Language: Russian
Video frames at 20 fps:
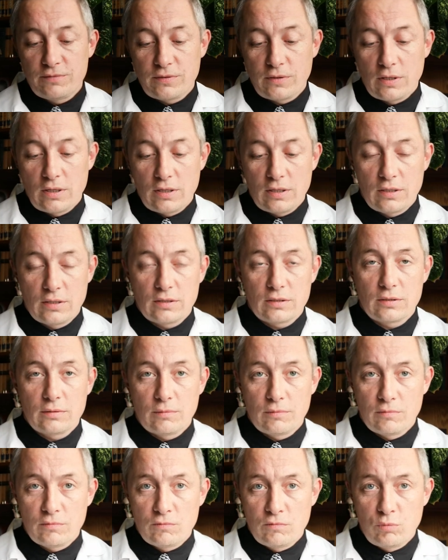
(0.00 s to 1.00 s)
в э,
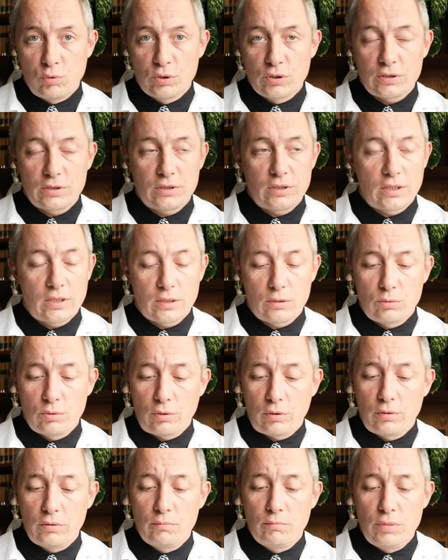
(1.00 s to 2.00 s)
возрасте,
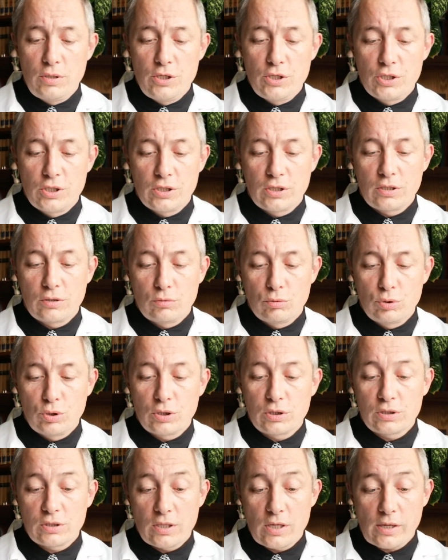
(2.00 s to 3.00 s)
который ближе к,
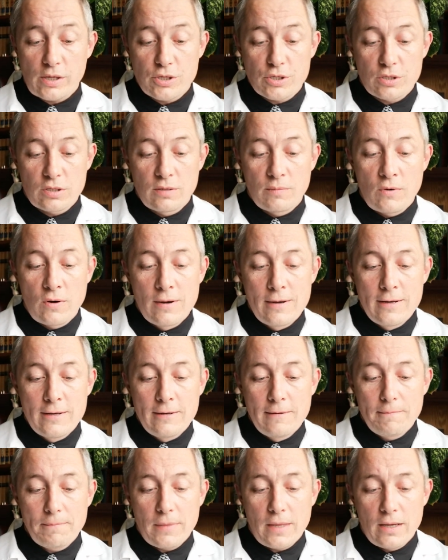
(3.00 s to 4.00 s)
уже к старческому,
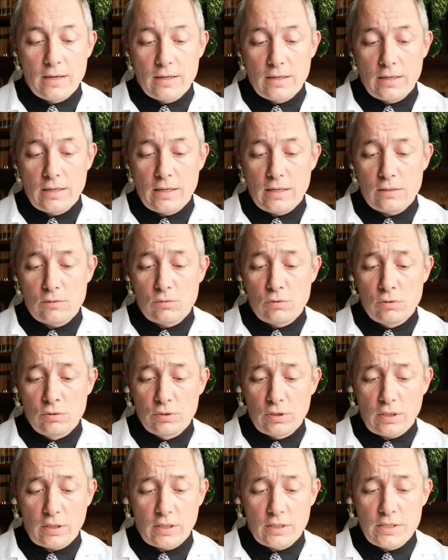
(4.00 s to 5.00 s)
э,
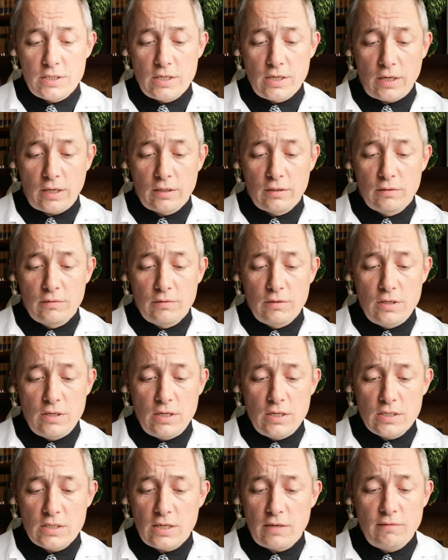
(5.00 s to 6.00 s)
он характерен
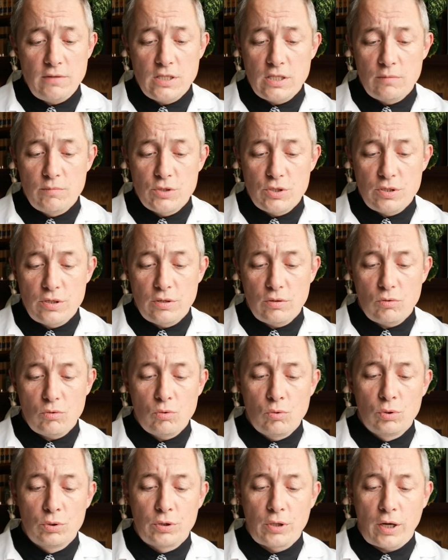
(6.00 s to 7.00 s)
зависимости
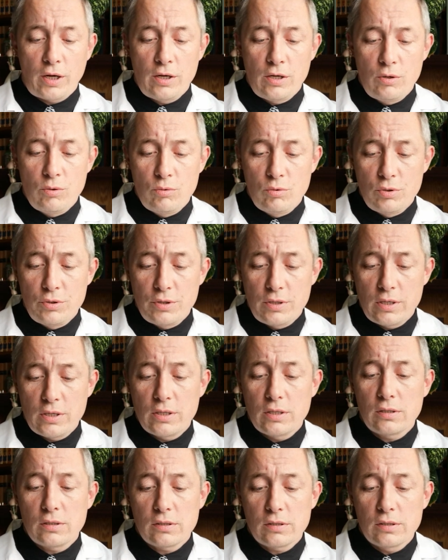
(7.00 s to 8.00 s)
от
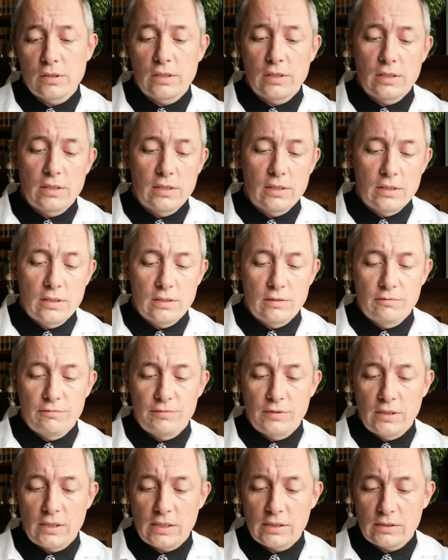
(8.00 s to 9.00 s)
региона, э,
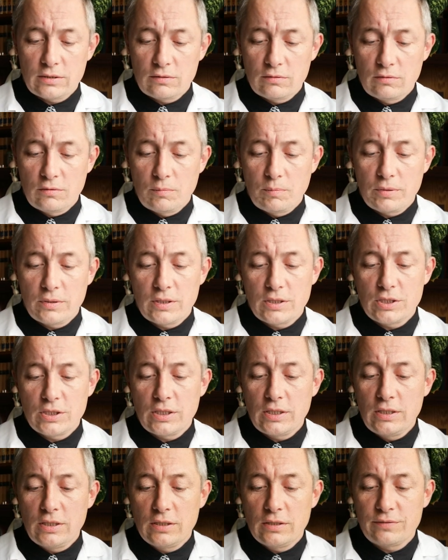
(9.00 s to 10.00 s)
финансового
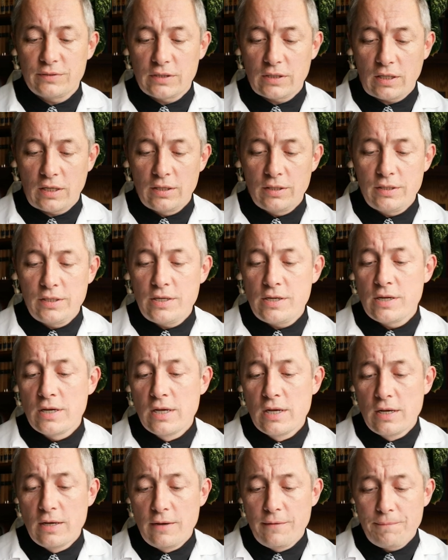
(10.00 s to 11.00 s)
положения
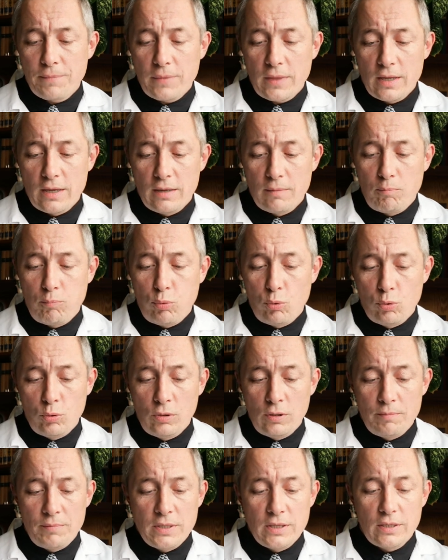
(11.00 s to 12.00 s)
страны, э,
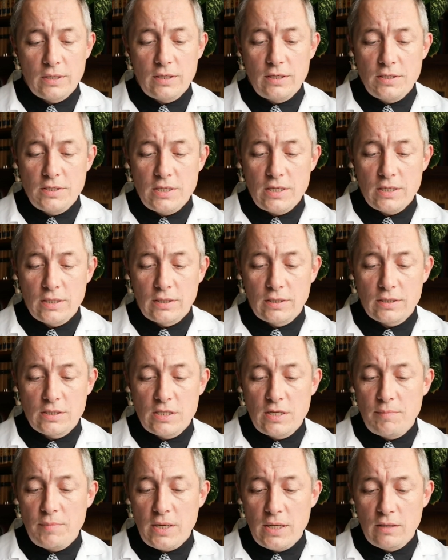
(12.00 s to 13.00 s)
пола, менталитета,
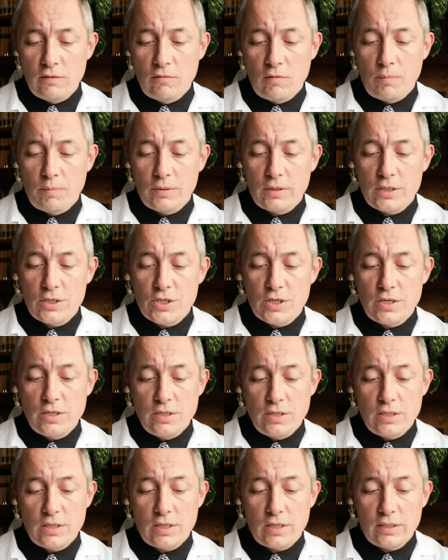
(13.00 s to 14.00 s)
семейного
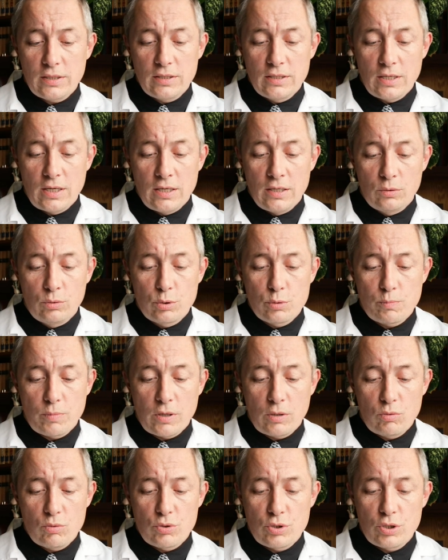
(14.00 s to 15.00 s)
положения и так далее. То есть,
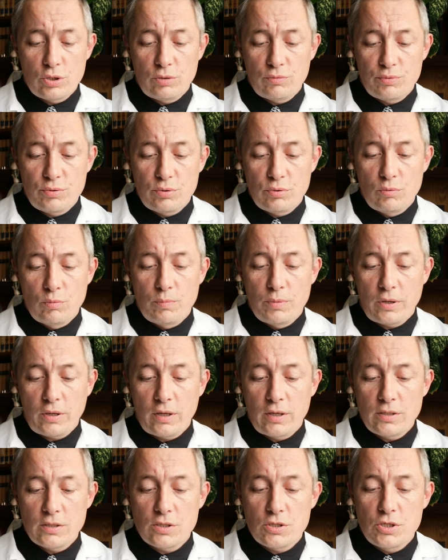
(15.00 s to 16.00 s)
похоже, это все
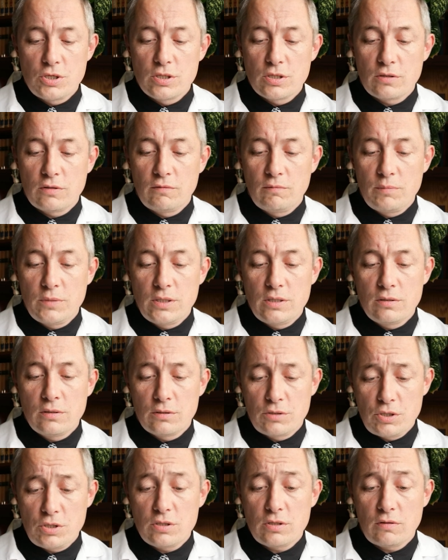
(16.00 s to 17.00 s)
упирается чисто в,
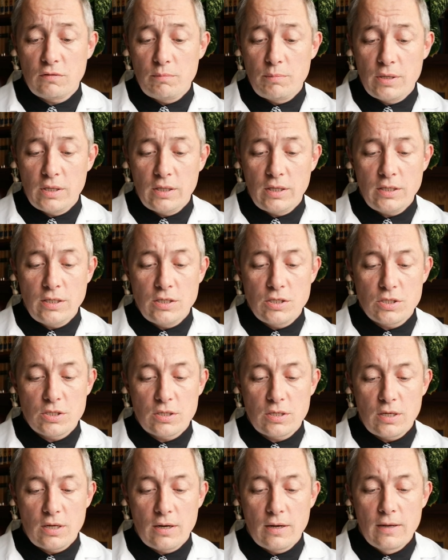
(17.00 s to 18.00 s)
меди... чисто в
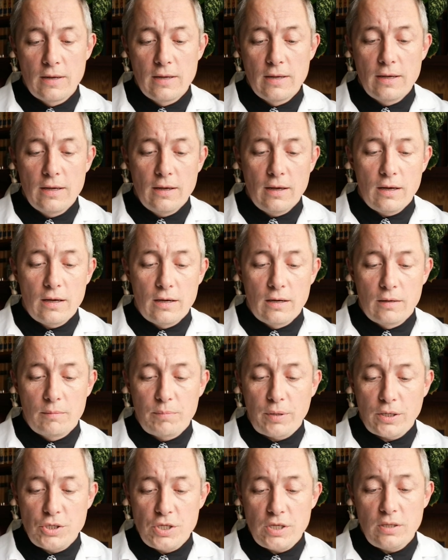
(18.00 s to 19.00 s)
биологические э,
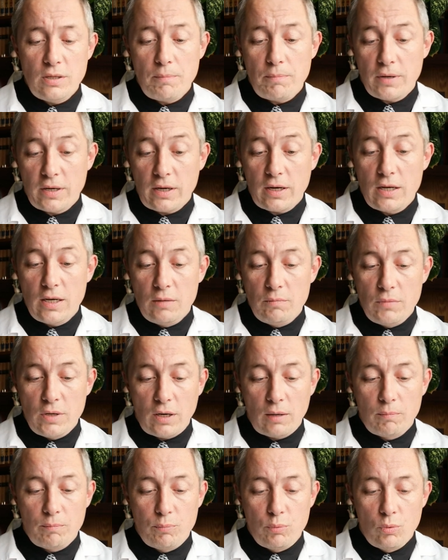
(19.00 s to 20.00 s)
причины, по крайней
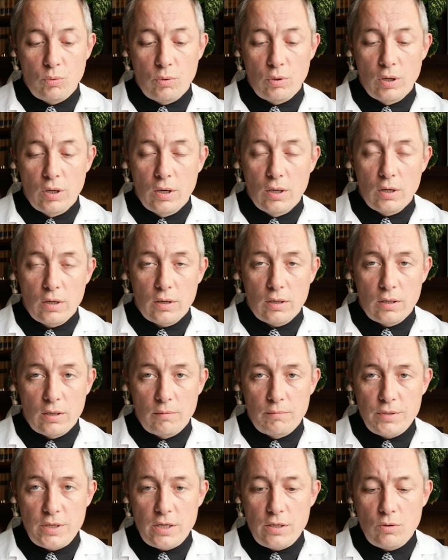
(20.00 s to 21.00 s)
мере, по
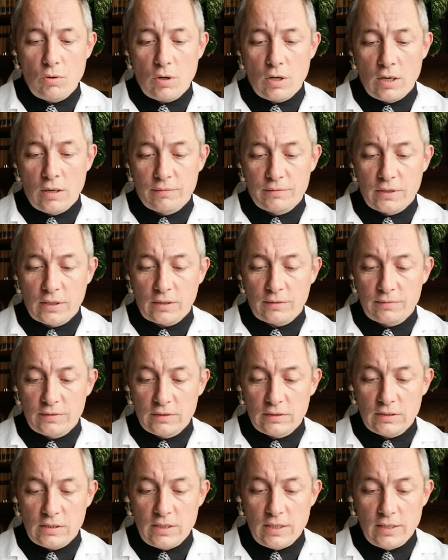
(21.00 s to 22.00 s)
а, мнению авторов
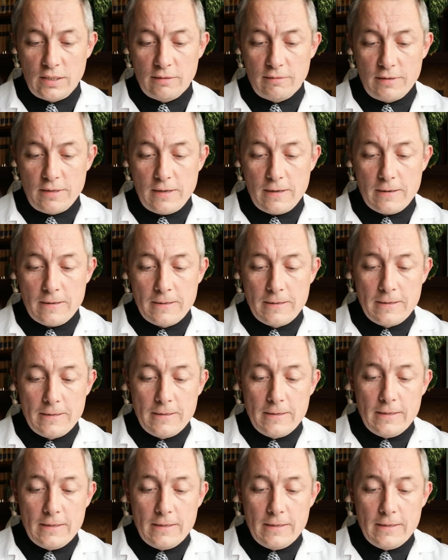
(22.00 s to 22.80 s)
исследования.